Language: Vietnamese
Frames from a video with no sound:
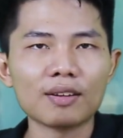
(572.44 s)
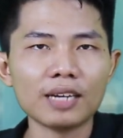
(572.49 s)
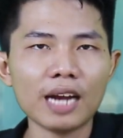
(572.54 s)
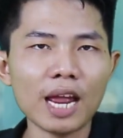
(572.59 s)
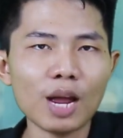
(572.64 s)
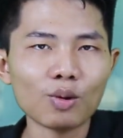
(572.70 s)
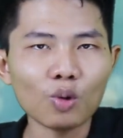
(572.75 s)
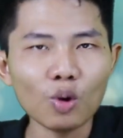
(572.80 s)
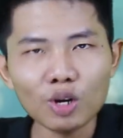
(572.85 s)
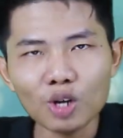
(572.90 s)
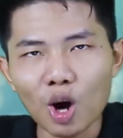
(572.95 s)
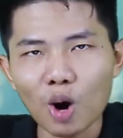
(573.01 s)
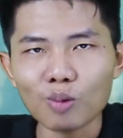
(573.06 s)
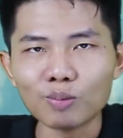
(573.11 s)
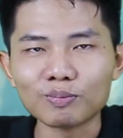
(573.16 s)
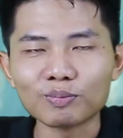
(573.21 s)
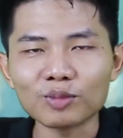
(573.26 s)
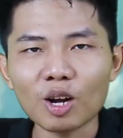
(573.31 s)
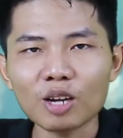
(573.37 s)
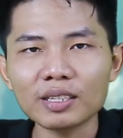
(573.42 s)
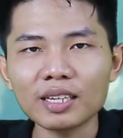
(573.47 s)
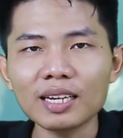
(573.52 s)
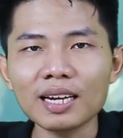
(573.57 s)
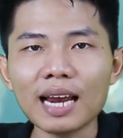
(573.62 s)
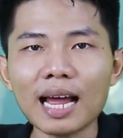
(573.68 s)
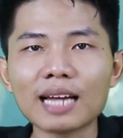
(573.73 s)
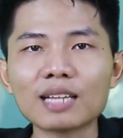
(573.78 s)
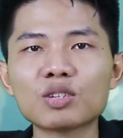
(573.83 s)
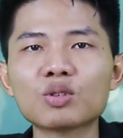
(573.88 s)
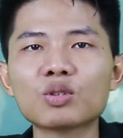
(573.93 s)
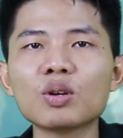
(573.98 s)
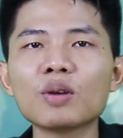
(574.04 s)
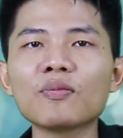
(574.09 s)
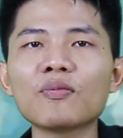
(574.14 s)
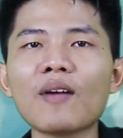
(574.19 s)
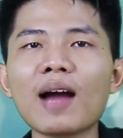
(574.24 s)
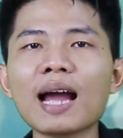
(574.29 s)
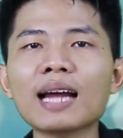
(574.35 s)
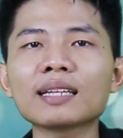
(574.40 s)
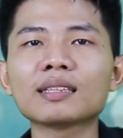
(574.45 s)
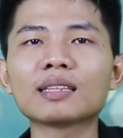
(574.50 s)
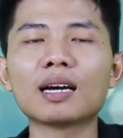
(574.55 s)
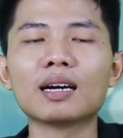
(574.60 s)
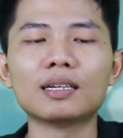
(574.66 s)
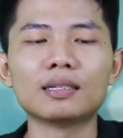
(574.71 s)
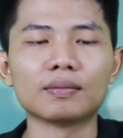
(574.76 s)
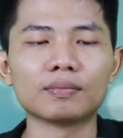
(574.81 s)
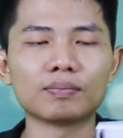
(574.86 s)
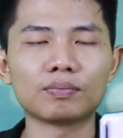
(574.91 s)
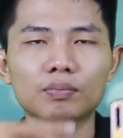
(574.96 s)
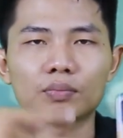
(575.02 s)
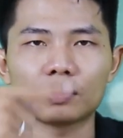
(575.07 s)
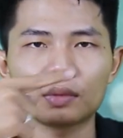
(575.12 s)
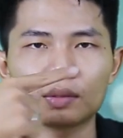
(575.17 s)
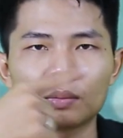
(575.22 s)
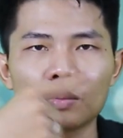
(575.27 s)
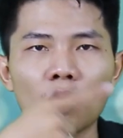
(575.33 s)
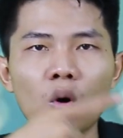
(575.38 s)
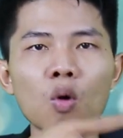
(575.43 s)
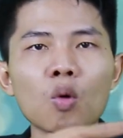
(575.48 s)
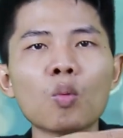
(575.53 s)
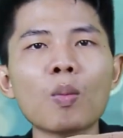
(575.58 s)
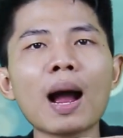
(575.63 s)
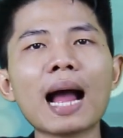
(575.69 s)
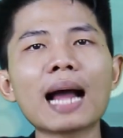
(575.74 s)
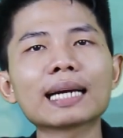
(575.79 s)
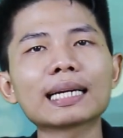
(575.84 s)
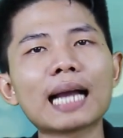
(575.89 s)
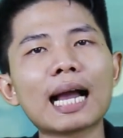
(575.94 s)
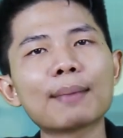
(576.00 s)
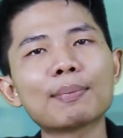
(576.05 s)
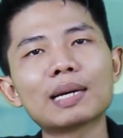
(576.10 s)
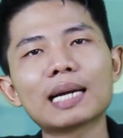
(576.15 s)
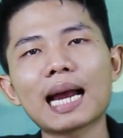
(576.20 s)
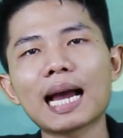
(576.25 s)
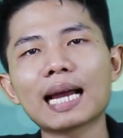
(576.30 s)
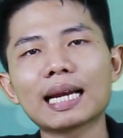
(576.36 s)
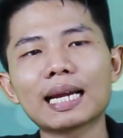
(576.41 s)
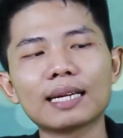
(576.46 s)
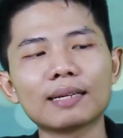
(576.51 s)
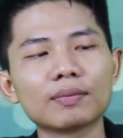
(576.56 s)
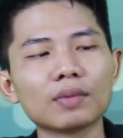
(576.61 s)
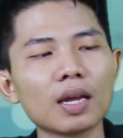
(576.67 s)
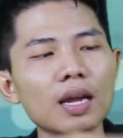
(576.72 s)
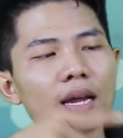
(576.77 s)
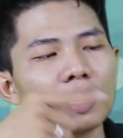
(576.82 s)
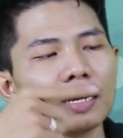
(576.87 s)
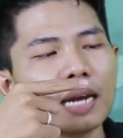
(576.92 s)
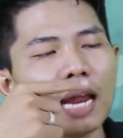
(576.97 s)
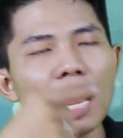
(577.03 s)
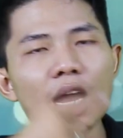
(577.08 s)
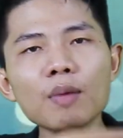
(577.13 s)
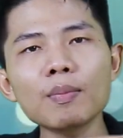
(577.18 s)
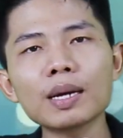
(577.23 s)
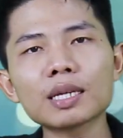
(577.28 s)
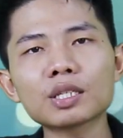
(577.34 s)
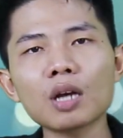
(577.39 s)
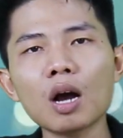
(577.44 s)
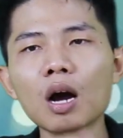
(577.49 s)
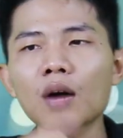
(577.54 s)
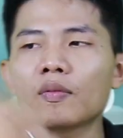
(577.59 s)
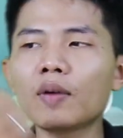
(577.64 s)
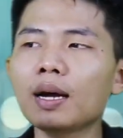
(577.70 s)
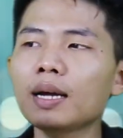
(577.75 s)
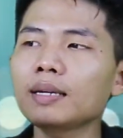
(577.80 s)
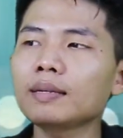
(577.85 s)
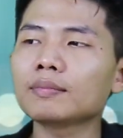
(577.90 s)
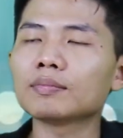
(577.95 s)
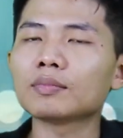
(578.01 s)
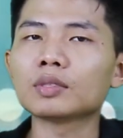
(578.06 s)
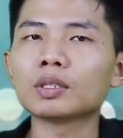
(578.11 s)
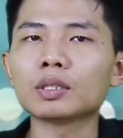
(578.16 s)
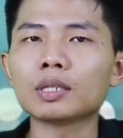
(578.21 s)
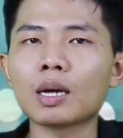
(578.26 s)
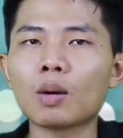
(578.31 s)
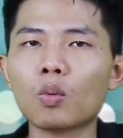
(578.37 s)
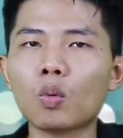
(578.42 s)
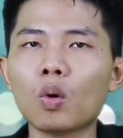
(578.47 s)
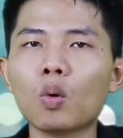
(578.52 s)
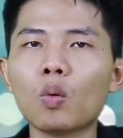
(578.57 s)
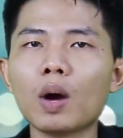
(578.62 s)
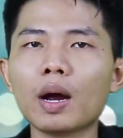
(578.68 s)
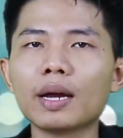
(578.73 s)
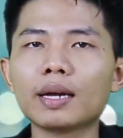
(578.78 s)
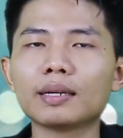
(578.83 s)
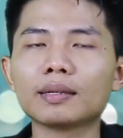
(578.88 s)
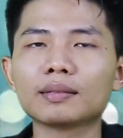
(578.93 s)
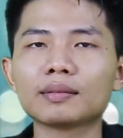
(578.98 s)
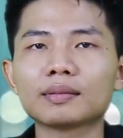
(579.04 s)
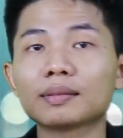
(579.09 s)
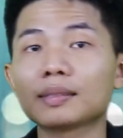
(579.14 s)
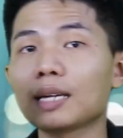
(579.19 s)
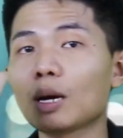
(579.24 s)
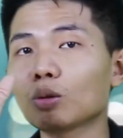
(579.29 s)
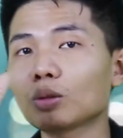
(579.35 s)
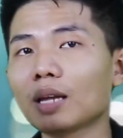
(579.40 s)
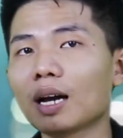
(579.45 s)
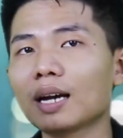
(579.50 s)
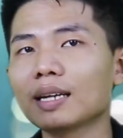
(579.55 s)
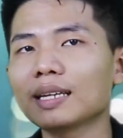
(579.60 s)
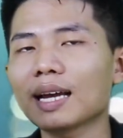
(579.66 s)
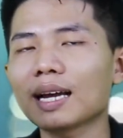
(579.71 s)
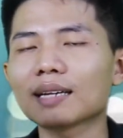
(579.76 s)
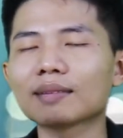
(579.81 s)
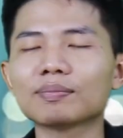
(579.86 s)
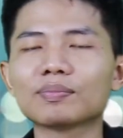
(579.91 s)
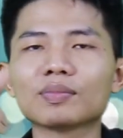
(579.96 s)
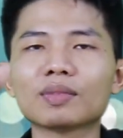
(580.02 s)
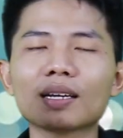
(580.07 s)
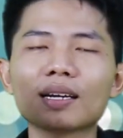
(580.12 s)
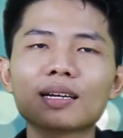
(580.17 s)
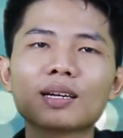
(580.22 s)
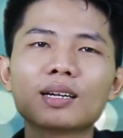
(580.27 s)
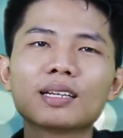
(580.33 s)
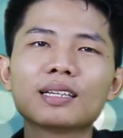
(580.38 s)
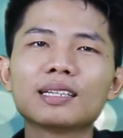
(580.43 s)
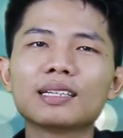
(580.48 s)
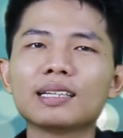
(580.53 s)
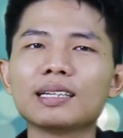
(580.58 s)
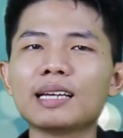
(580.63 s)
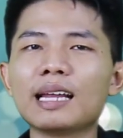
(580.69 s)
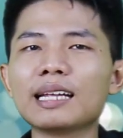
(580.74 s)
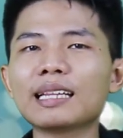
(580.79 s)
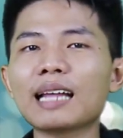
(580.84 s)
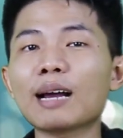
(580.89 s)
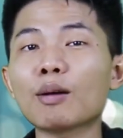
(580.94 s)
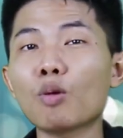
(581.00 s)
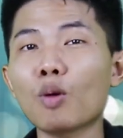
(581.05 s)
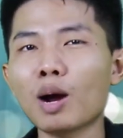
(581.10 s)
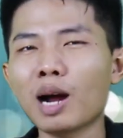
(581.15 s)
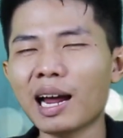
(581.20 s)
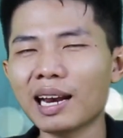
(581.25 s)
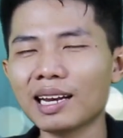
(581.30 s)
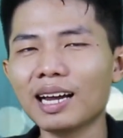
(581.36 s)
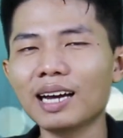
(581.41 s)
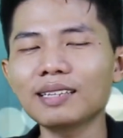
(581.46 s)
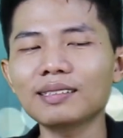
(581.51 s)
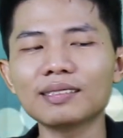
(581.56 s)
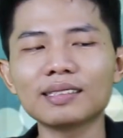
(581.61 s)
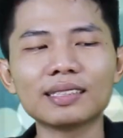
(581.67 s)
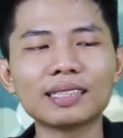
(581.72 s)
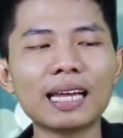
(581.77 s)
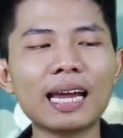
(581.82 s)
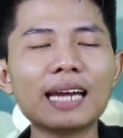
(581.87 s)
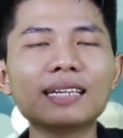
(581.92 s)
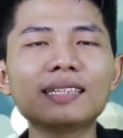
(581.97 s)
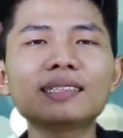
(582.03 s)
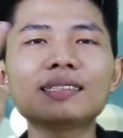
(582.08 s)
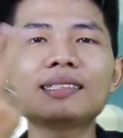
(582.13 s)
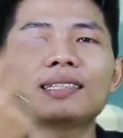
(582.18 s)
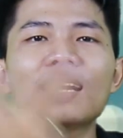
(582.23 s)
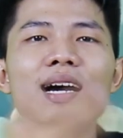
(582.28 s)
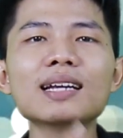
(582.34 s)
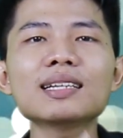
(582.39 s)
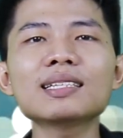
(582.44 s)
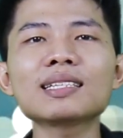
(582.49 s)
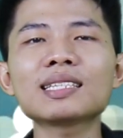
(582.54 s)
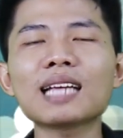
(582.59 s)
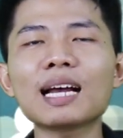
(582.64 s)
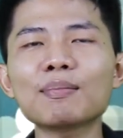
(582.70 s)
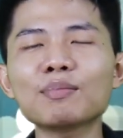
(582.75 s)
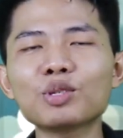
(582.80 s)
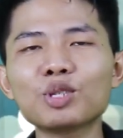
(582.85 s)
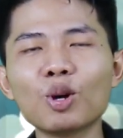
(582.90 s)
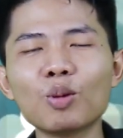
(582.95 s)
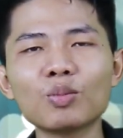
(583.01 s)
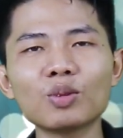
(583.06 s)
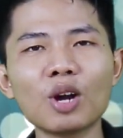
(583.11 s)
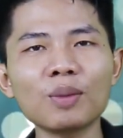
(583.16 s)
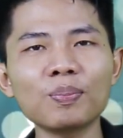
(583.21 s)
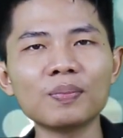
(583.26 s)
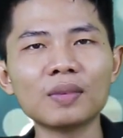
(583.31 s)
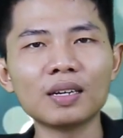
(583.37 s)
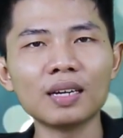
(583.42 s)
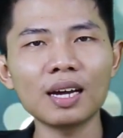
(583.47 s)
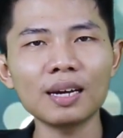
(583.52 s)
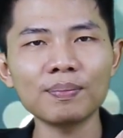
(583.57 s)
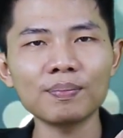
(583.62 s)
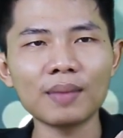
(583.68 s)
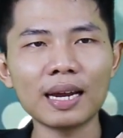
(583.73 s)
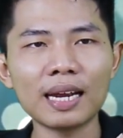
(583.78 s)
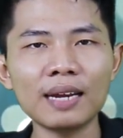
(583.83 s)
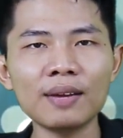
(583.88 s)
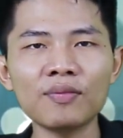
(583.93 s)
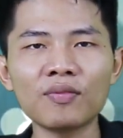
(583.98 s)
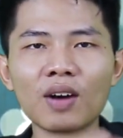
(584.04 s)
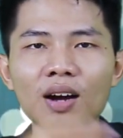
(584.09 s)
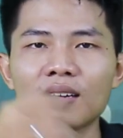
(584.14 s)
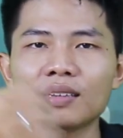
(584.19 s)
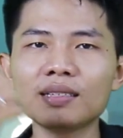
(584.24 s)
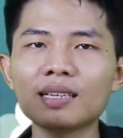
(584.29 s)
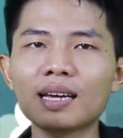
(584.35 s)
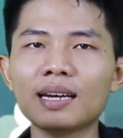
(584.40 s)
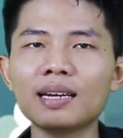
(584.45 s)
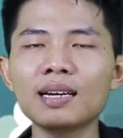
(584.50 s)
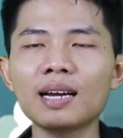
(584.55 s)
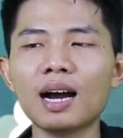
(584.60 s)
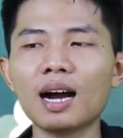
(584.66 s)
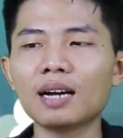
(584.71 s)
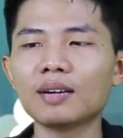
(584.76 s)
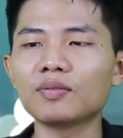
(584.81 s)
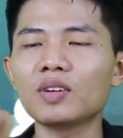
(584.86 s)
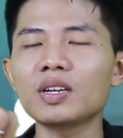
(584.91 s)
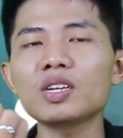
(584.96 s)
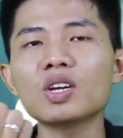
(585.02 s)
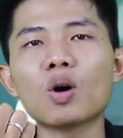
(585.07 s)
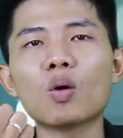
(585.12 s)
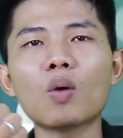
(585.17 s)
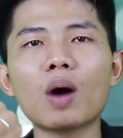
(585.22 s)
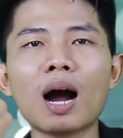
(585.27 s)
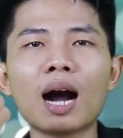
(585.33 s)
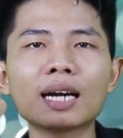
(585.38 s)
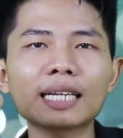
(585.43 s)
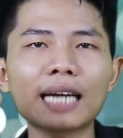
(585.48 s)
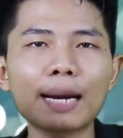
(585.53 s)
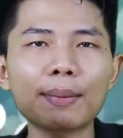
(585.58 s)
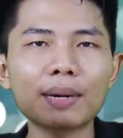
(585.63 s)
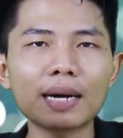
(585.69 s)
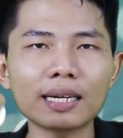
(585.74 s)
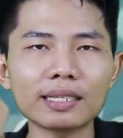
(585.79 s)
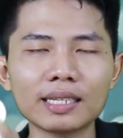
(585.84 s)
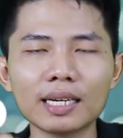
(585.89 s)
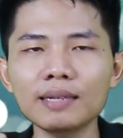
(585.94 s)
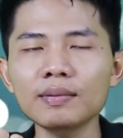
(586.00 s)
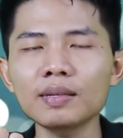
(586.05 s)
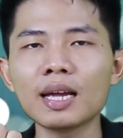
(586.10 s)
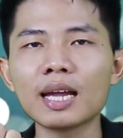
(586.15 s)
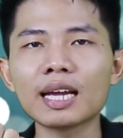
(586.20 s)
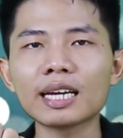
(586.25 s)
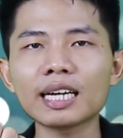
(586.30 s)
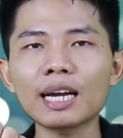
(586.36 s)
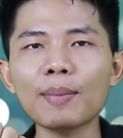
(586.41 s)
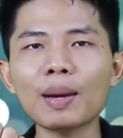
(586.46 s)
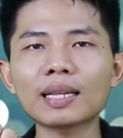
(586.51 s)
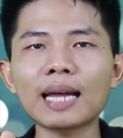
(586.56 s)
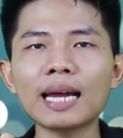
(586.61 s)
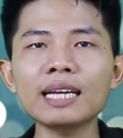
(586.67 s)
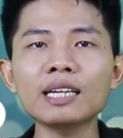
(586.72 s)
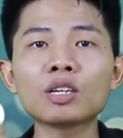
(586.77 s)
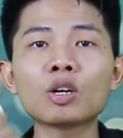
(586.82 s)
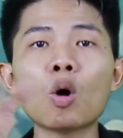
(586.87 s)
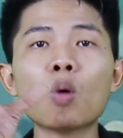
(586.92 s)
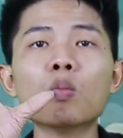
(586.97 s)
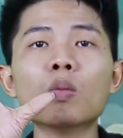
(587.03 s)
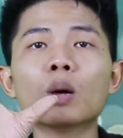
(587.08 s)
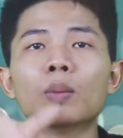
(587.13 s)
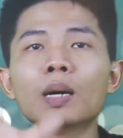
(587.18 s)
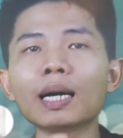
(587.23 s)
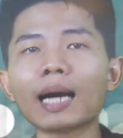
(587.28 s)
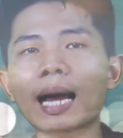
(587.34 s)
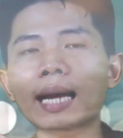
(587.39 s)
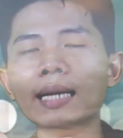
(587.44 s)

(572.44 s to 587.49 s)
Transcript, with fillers: điều cuối cùng đó chính là xuất phát từ bộ 3 camera này. Nếu mà so với dòng Huawei, dẫu tên nha, liên quan OnePlus, thì trên Samsung Note 10 Plus Mỹ vẫn nhỉnh hơn. Ví dụ ở camera chính, các bạn thấy cùng một bức